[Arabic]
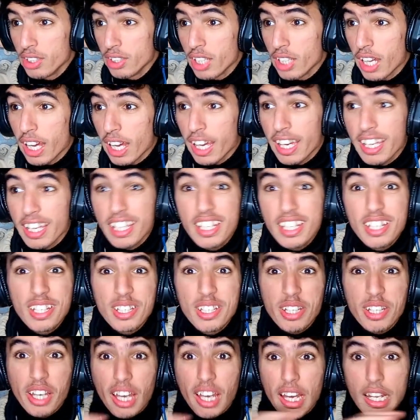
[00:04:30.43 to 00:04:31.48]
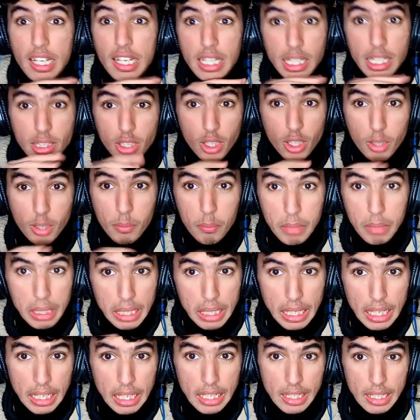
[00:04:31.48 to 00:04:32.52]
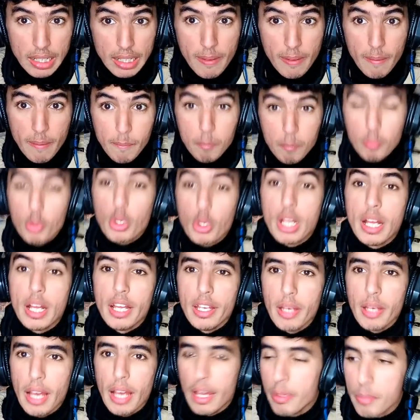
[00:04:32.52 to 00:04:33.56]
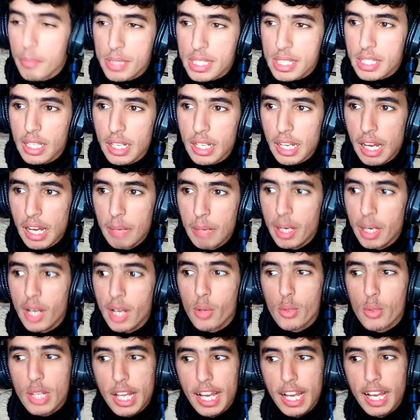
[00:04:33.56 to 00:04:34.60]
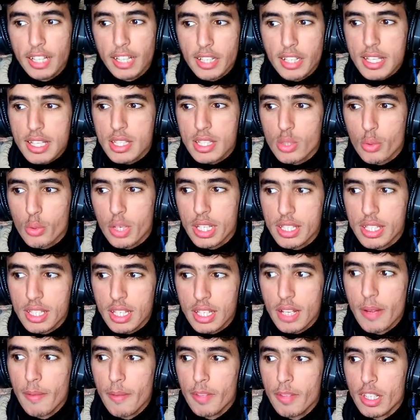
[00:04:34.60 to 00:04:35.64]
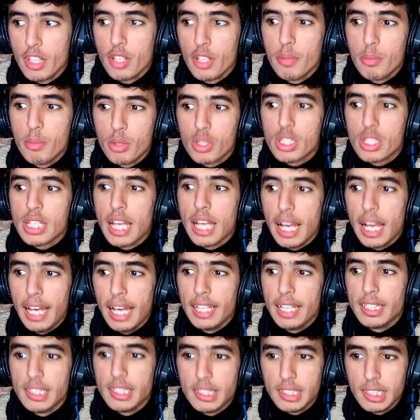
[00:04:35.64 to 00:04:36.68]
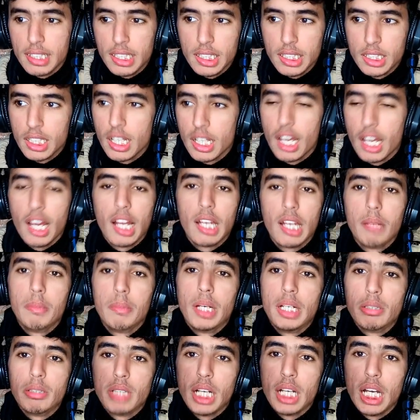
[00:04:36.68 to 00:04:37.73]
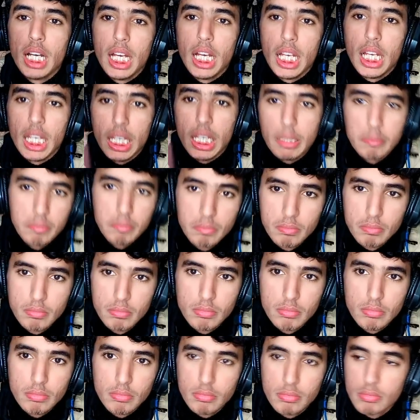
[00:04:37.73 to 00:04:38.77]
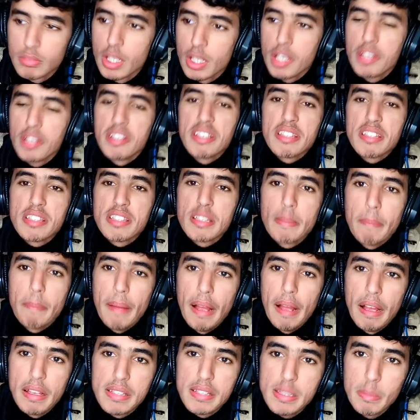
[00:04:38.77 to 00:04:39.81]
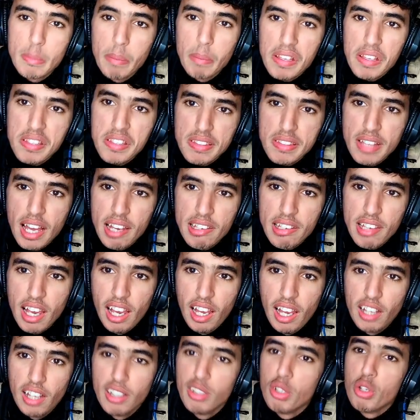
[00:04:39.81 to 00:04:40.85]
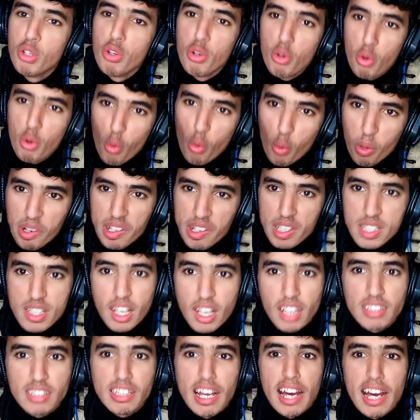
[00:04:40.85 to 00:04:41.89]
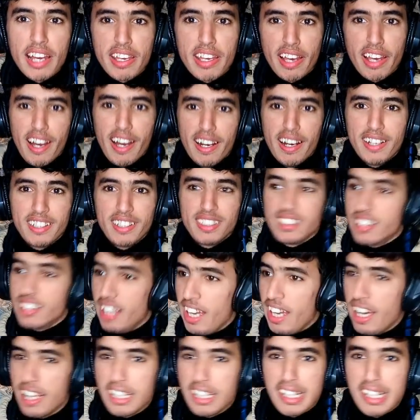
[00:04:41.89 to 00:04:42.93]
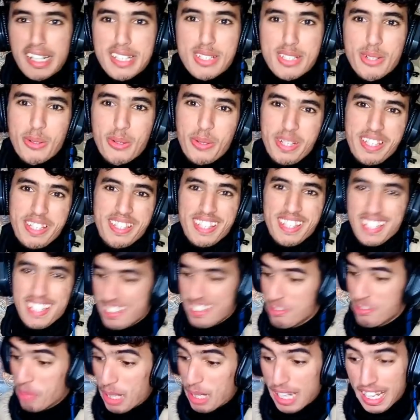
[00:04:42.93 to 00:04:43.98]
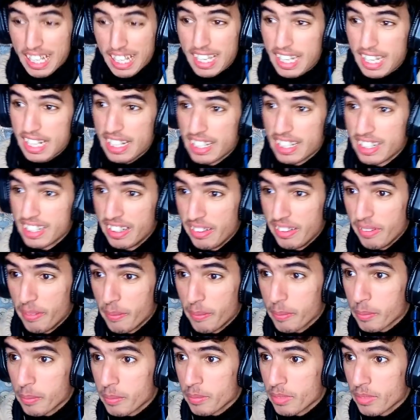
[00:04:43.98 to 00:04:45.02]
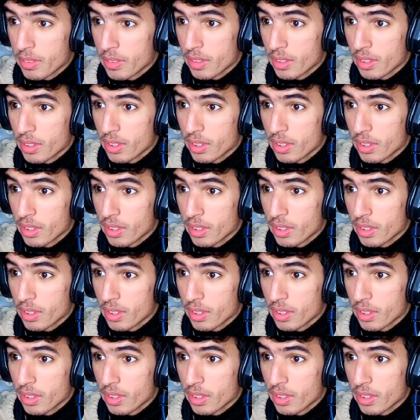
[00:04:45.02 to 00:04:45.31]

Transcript: يا أخي يقلدهم من الآخر ام سي لاما عادل السويدي متعدد المواهب سبع سبع صنايع والرزق ضايع عادل السويدي من الاخر بالك